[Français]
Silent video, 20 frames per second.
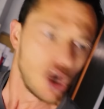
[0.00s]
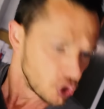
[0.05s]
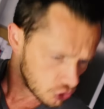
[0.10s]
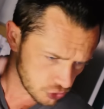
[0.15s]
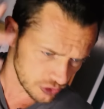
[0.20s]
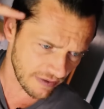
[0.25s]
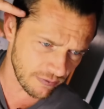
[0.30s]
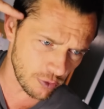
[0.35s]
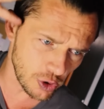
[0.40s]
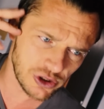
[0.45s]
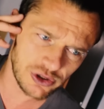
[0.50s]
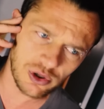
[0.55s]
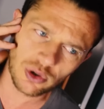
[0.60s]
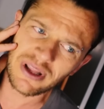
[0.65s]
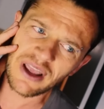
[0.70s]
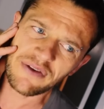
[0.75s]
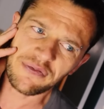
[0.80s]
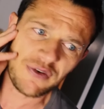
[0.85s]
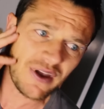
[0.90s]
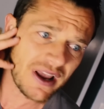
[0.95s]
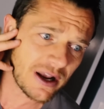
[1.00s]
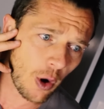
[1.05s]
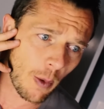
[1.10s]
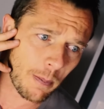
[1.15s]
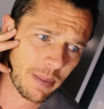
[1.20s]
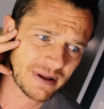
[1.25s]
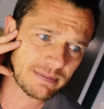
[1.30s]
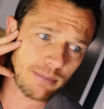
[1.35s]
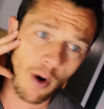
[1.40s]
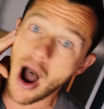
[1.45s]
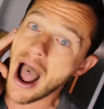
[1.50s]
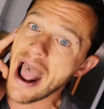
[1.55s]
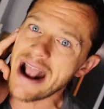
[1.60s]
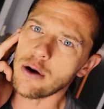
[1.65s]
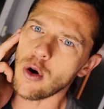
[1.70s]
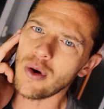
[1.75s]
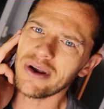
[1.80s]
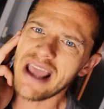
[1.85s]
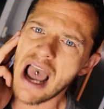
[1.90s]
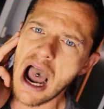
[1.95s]
Je vous avoue que ce défi est complètement
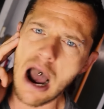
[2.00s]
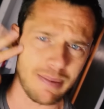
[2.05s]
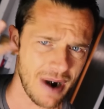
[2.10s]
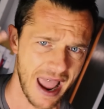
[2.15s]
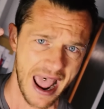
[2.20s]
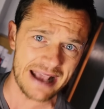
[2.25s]
incroyable,